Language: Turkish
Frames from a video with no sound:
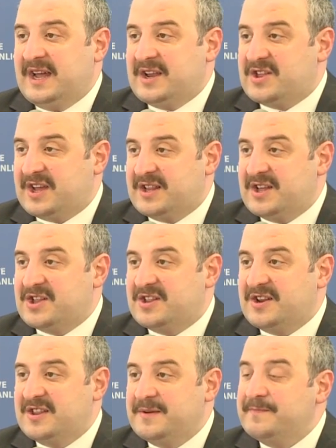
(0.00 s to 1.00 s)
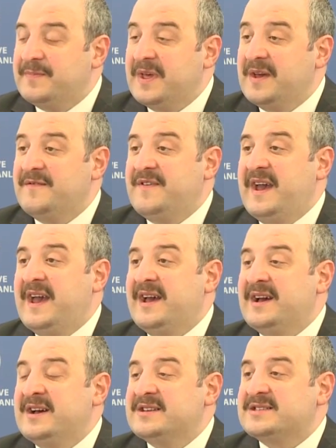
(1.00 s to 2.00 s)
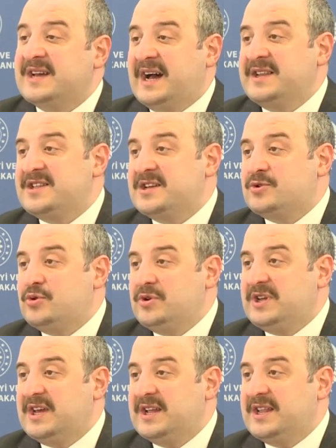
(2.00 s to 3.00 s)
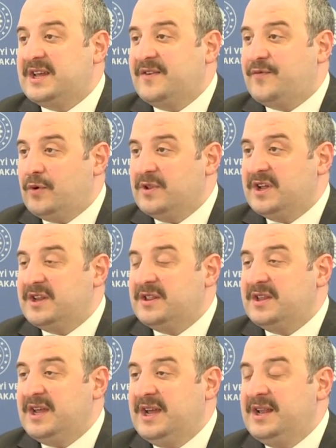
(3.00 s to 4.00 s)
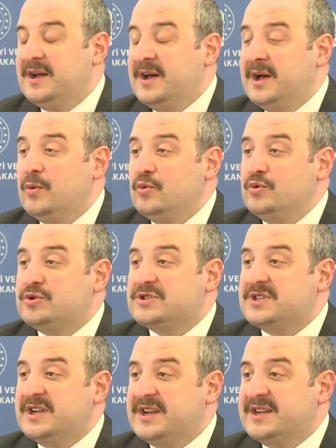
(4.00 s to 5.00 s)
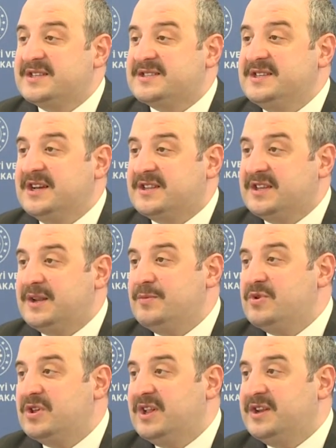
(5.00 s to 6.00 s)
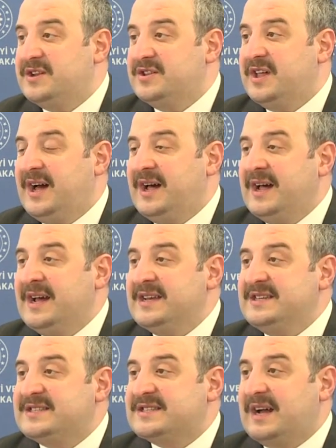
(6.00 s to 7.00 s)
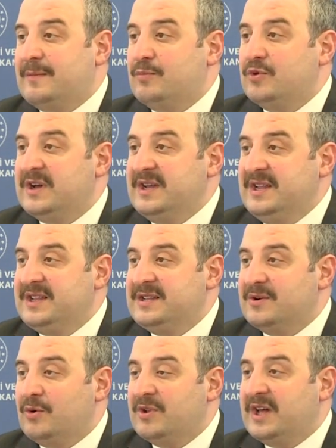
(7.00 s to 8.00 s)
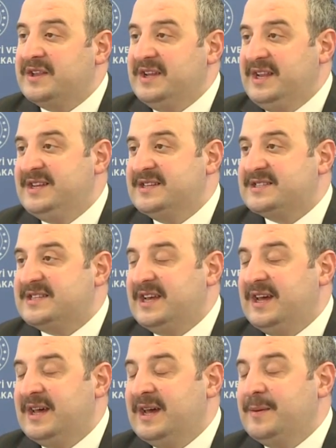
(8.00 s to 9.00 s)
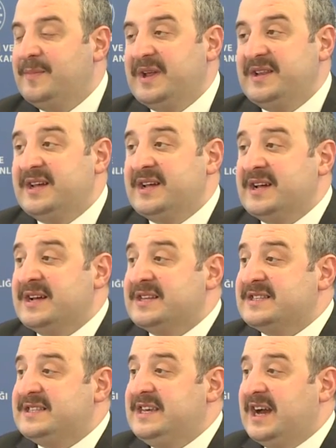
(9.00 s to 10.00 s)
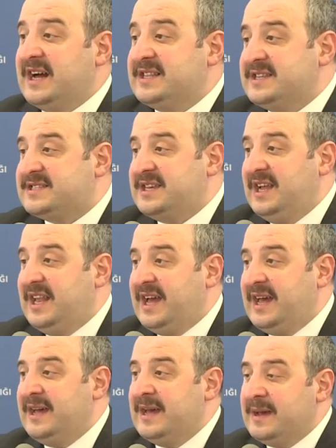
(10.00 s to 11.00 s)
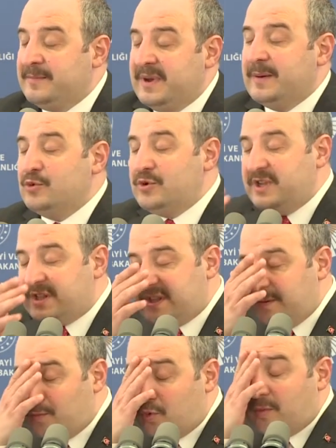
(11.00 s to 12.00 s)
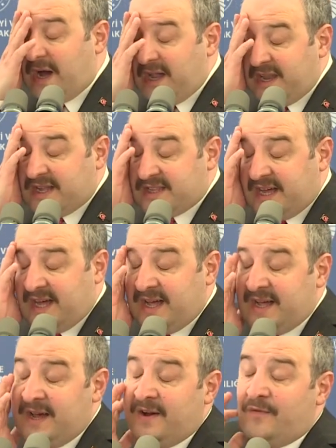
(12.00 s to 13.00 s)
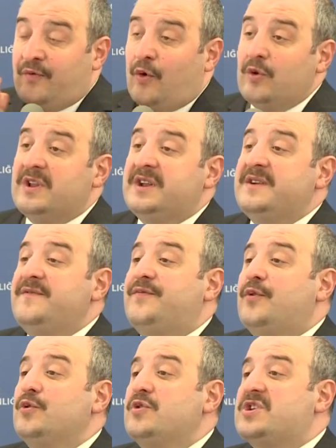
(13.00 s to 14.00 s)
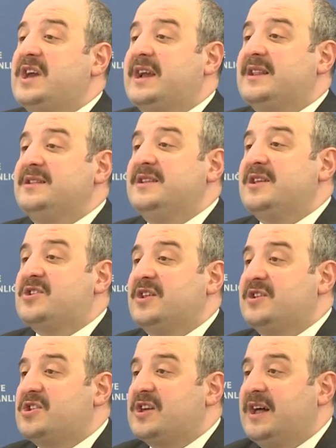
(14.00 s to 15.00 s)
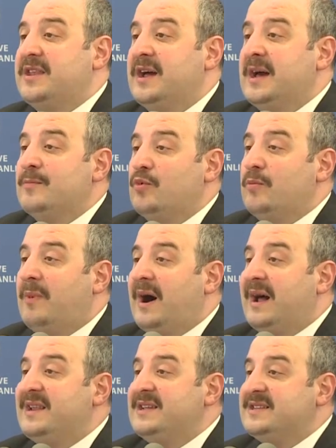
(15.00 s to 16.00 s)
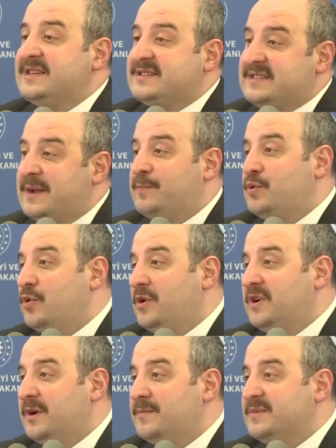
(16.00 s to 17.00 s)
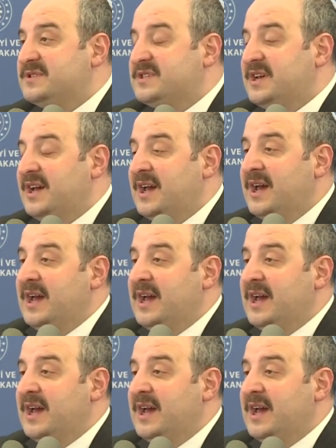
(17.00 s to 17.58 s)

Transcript: gerçekleştirdim. Ve sadece Türkiye'deki fonların değil, uluslararası yatırımcıların da İstanbul'a ilgi, olan ilgisi beni ziyadesiyle memnun etti. Bu manada fonların fonu şeklinde çalışan bu mali destek programımızı